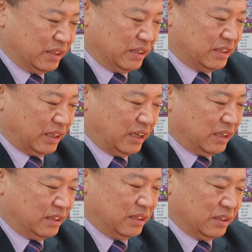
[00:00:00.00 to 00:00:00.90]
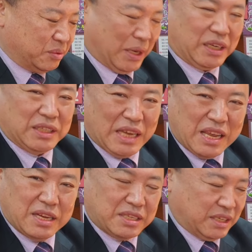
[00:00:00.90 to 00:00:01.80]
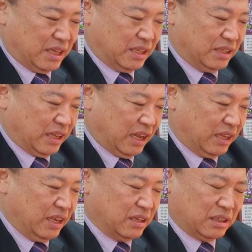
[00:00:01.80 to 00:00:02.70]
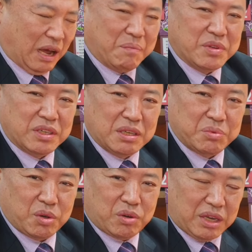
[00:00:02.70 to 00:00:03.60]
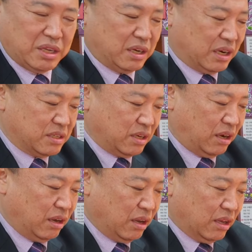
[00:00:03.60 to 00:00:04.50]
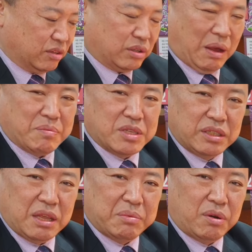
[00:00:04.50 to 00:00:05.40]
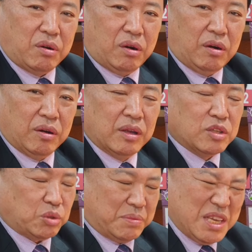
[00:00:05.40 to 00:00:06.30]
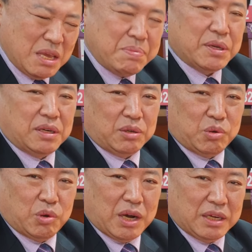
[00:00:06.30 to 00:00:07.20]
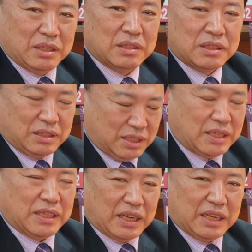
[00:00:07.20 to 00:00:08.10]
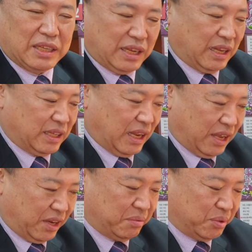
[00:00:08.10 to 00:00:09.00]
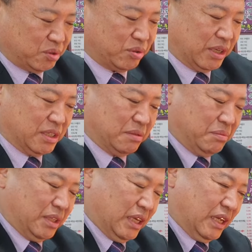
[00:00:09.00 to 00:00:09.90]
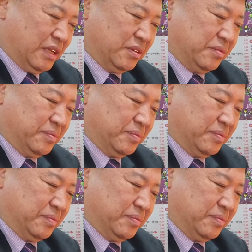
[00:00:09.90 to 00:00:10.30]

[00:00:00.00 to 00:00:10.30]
그래서 그런 좀 약간 다이질이 있는데 내일은 감정 기복이 확 일어나서 또 남정내 보고 좀 이별을 구하는 그런 날이 되겠다 예, 볼 수가 있습니다.